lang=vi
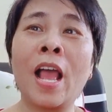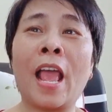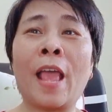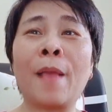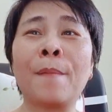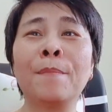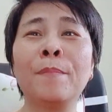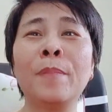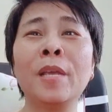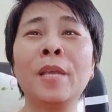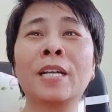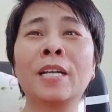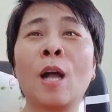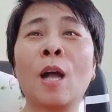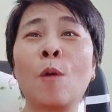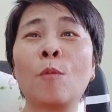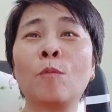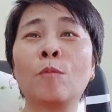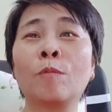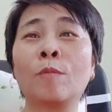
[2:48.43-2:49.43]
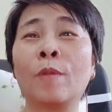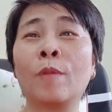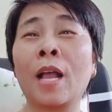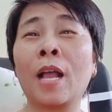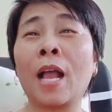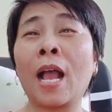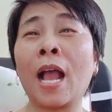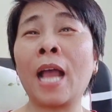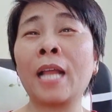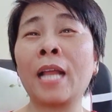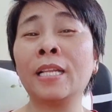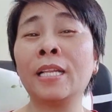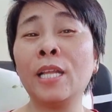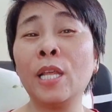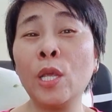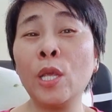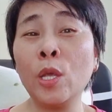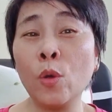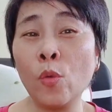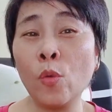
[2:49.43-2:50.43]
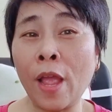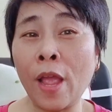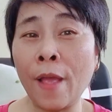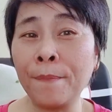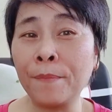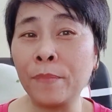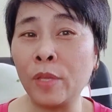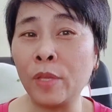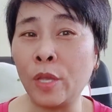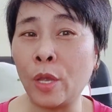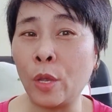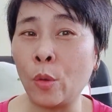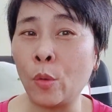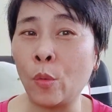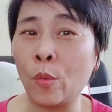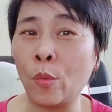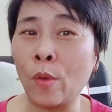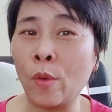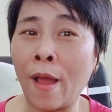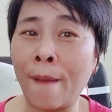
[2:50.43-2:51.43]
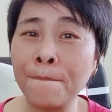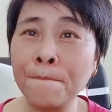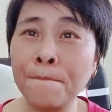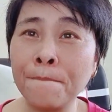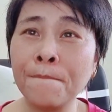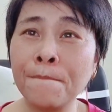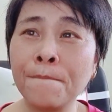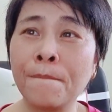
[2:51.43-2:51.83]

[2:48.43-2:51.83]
em biết không anh yêu em nhiều lắm